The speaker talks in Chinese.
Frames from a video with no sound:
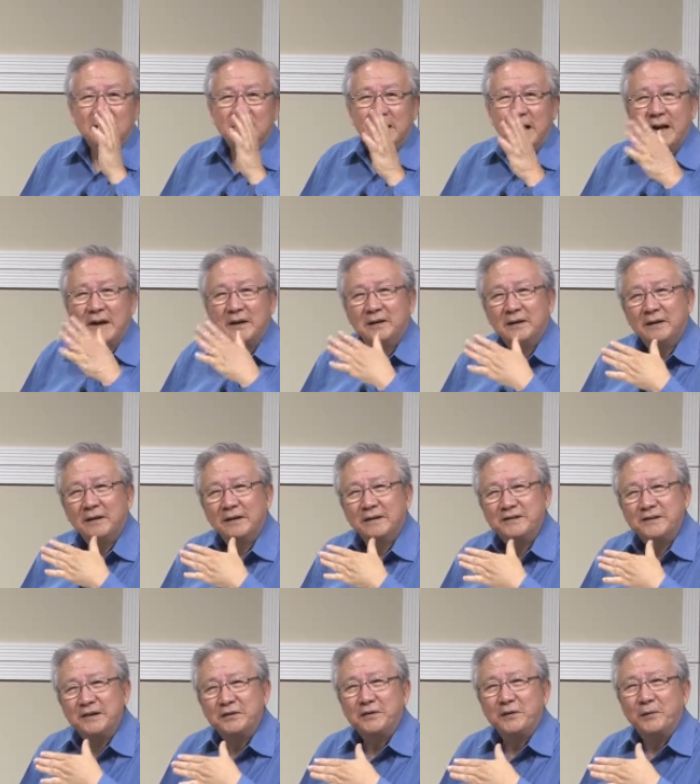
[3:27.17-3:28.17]
他
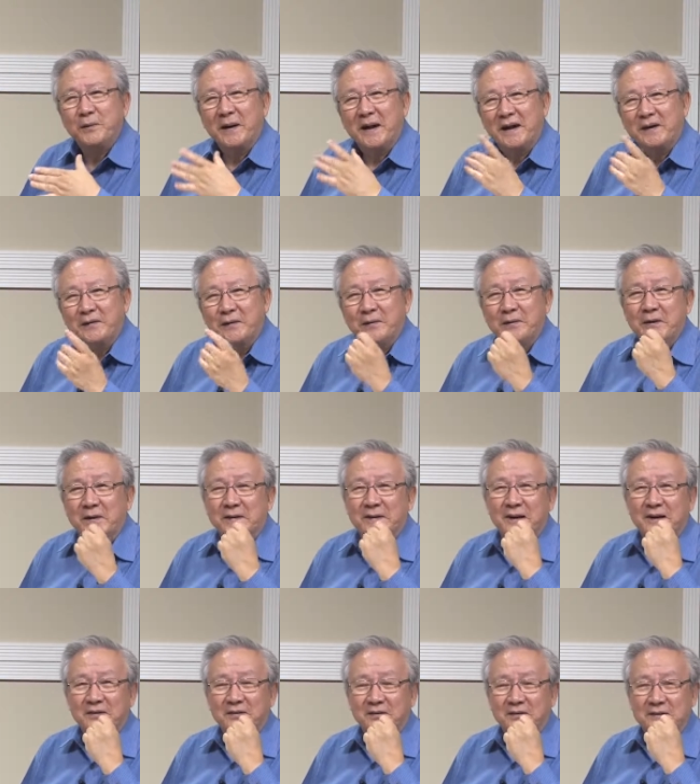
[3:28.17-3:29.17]
借着我来荣耀
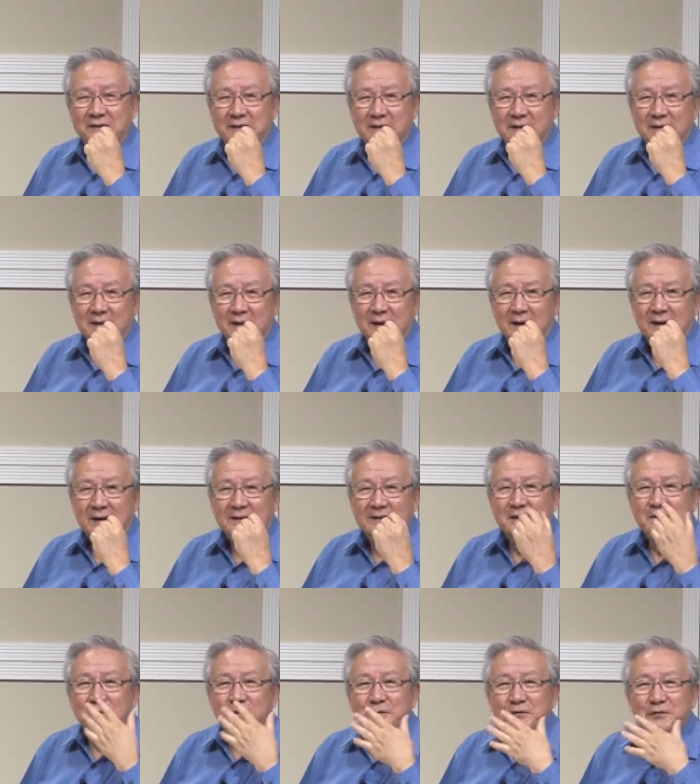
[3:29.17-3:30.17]
他自己，
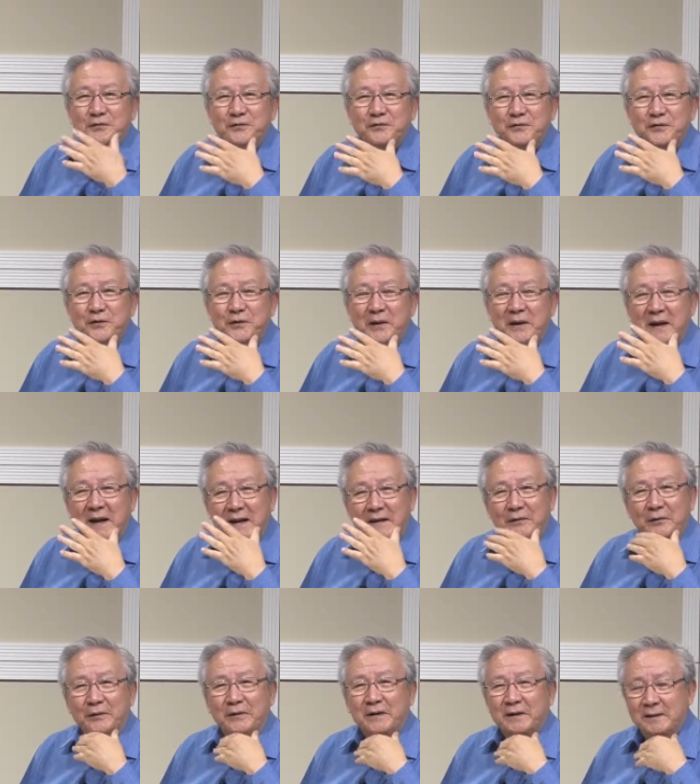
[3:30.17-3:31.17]
借着祝福我来
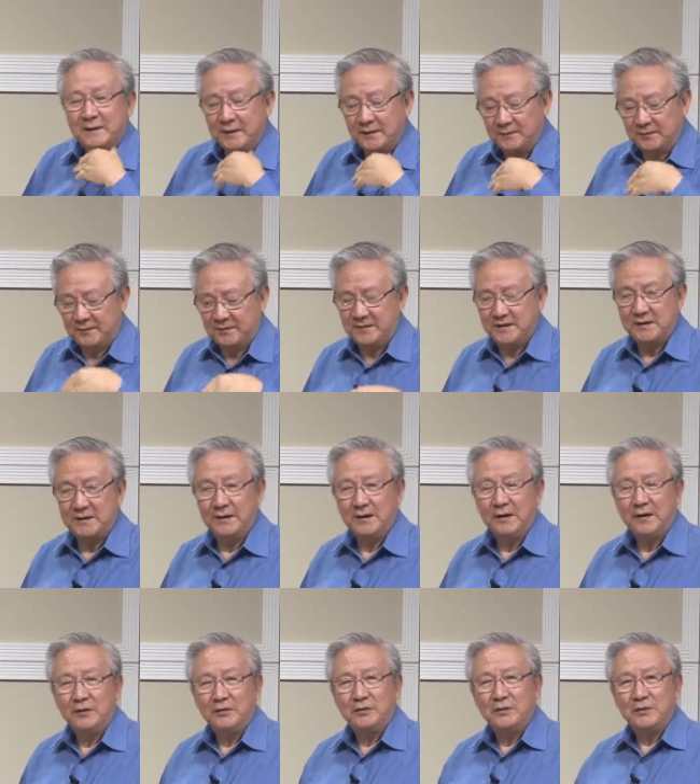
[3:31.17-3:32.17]
荣耀他自己。
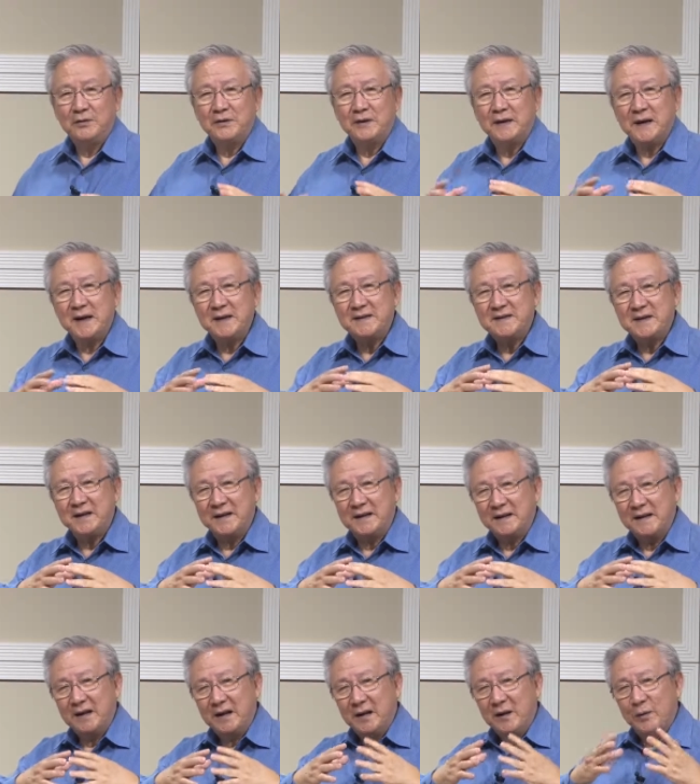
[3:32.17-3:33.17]
所以我就看见了，
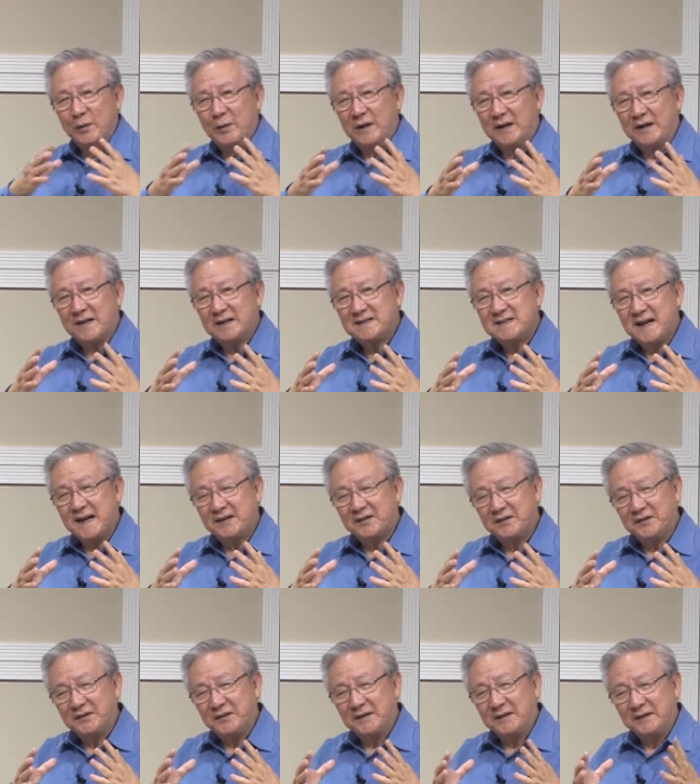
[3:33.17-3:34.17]
我的一个价
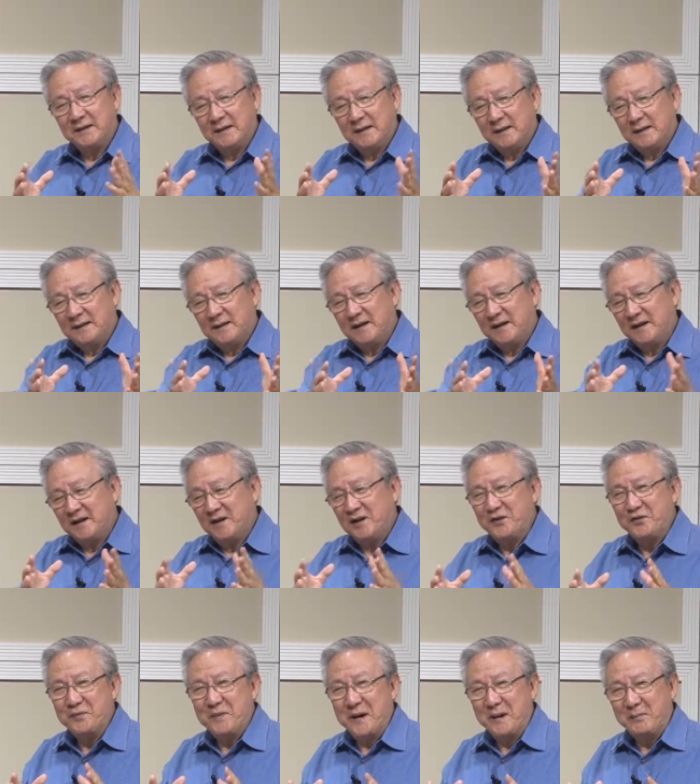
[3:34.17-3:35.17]
值呢，跟那个
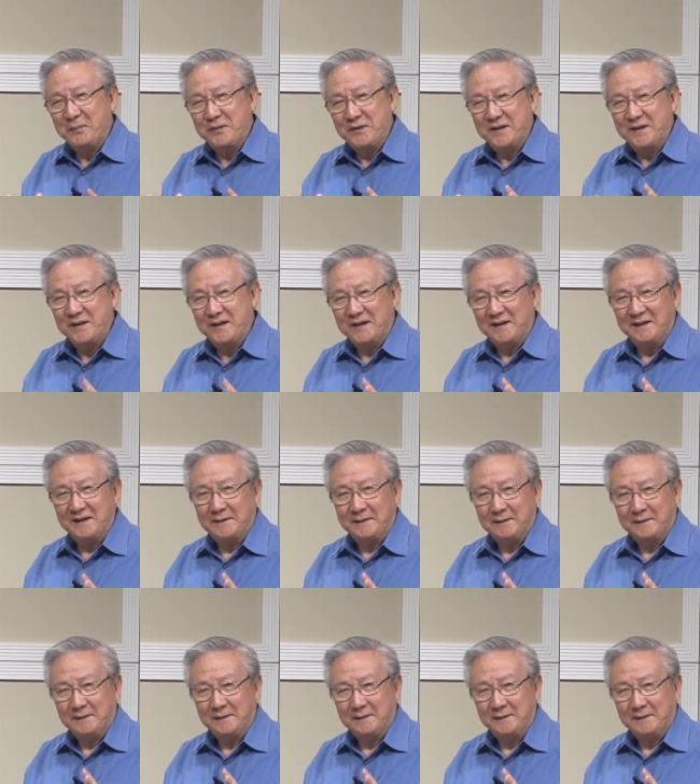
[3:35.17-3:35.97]
牛马不一样。